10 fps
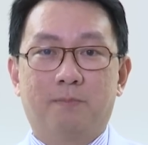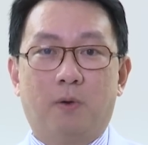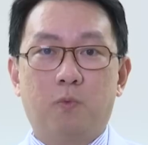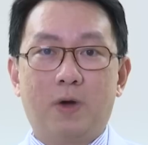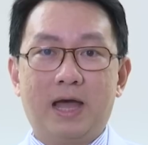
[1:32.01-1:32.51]
พ
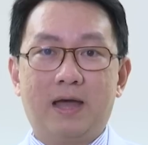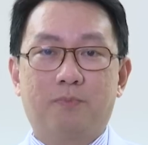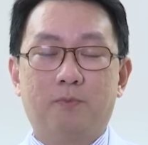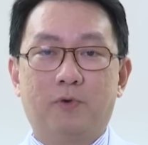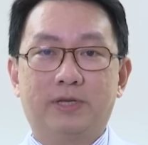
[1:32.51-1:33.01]
บว่า
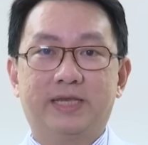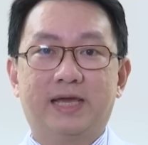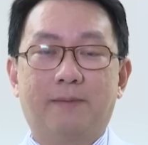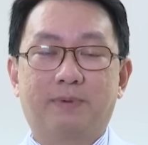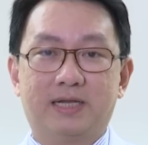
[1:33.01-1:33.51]
ผู้ป่วยที่
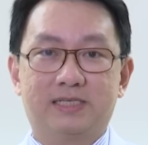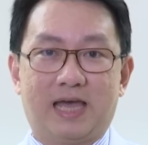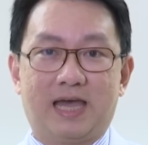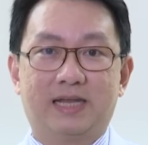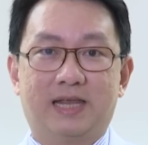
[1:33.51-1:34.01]
ได้รับกัญ
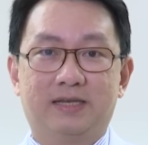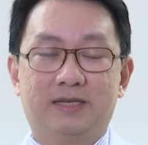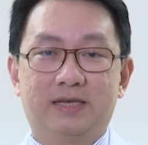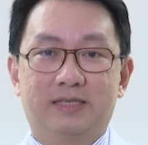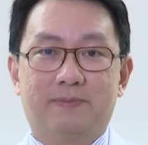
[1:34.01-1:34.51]
ชานั้น
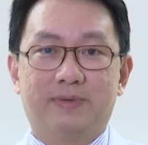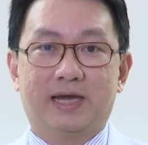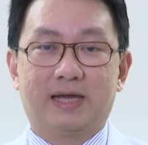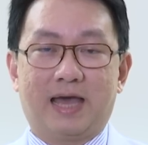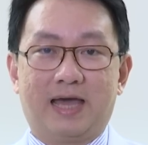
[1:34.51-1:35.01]
จะมี
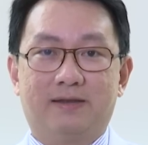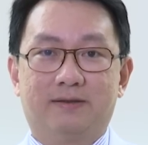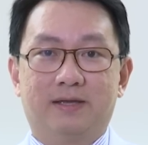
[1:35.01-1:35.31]
อาการ